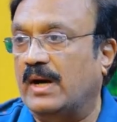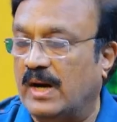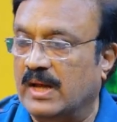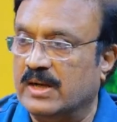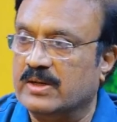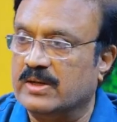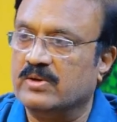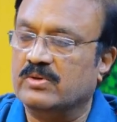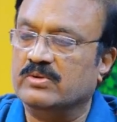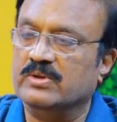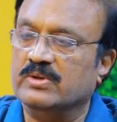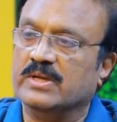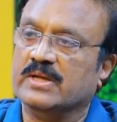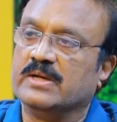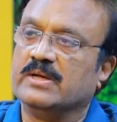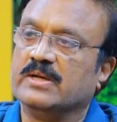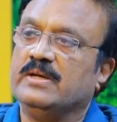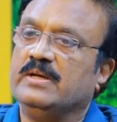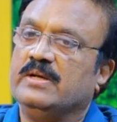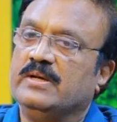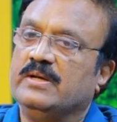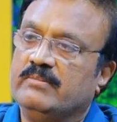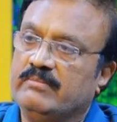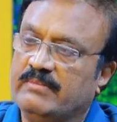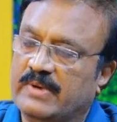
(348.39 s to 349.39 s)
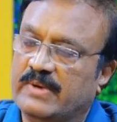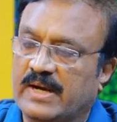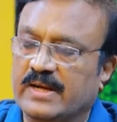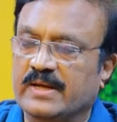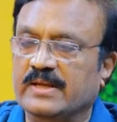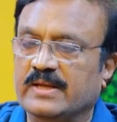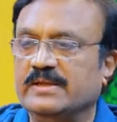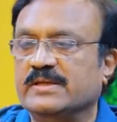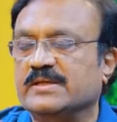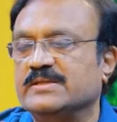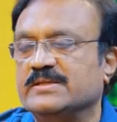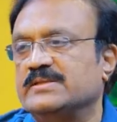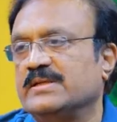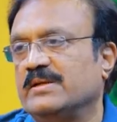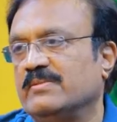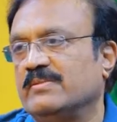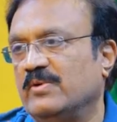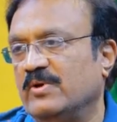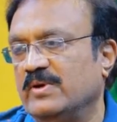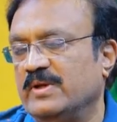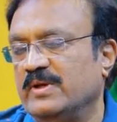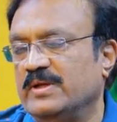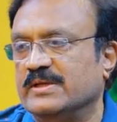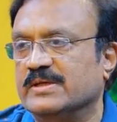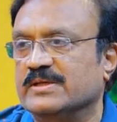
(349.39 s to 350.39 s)
ఆల్రౌండర్ బ్యాటింగ్ చేస్తాడు
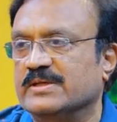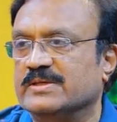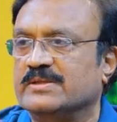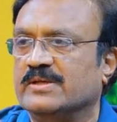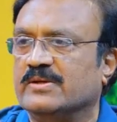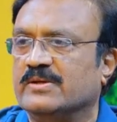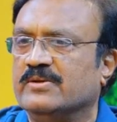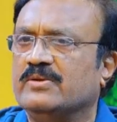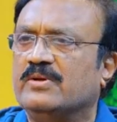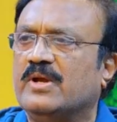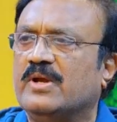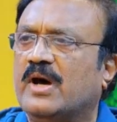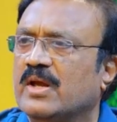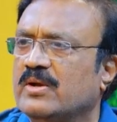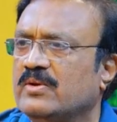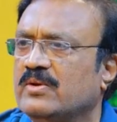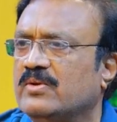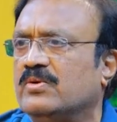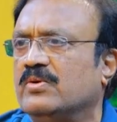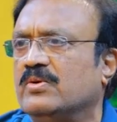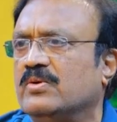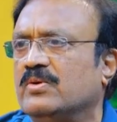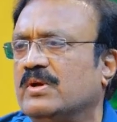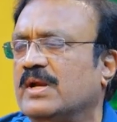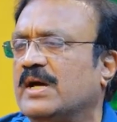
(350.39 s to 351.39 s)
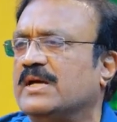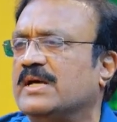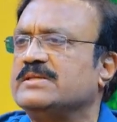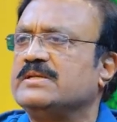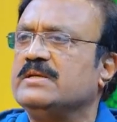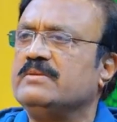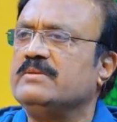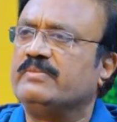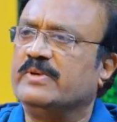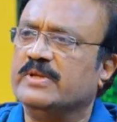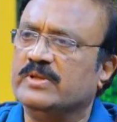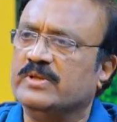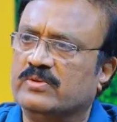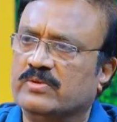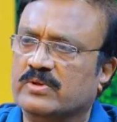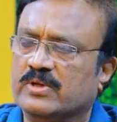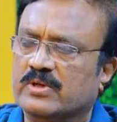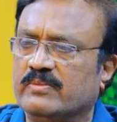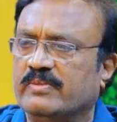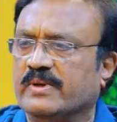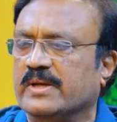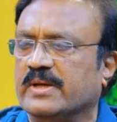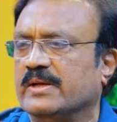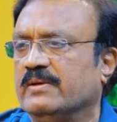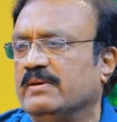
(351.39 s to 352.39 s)
బౌలింగ్ చేస్తాడు నాలుగు కోట్లు లాస్ట్ టైం పది
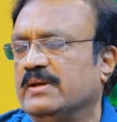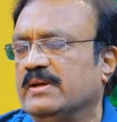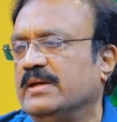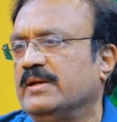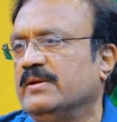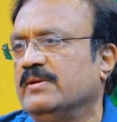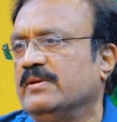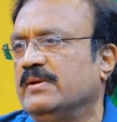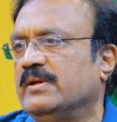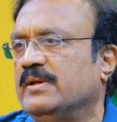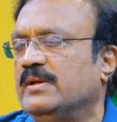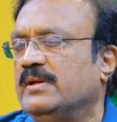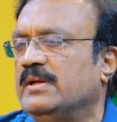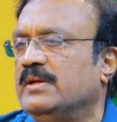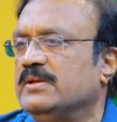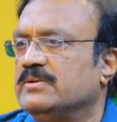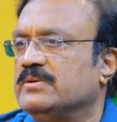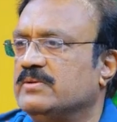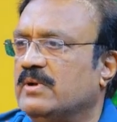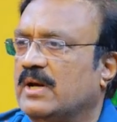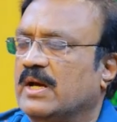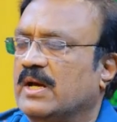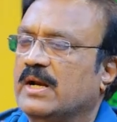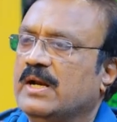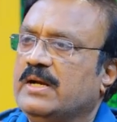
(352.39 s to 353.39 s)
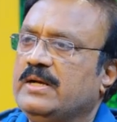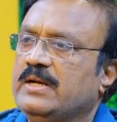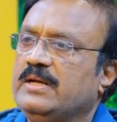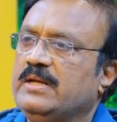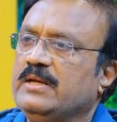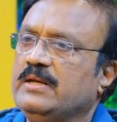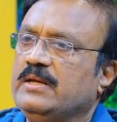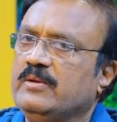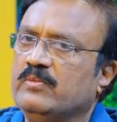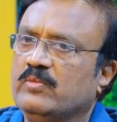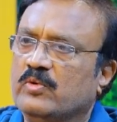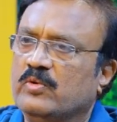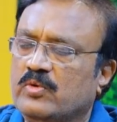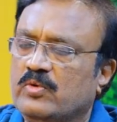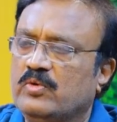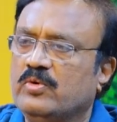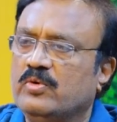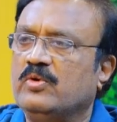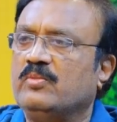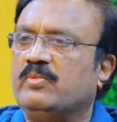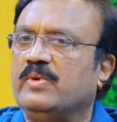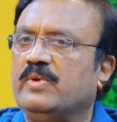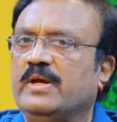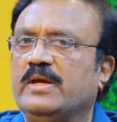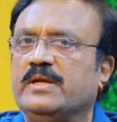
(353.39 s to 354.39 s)
కోట్ల పైకి వెళ్ళాడు సో అలాంటి
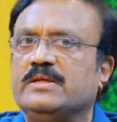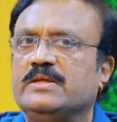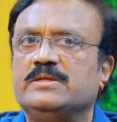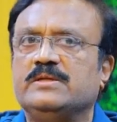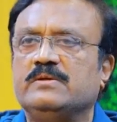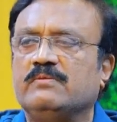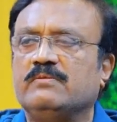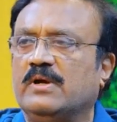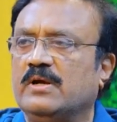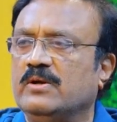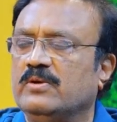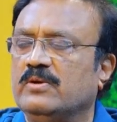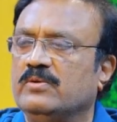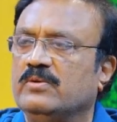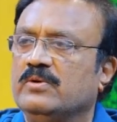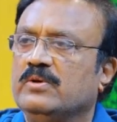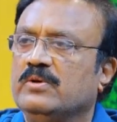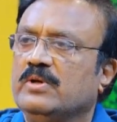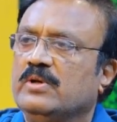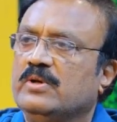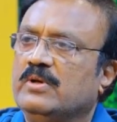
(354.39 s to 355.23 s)
ముగ్గురు ప్లేయర్స్ని వాళ్ళు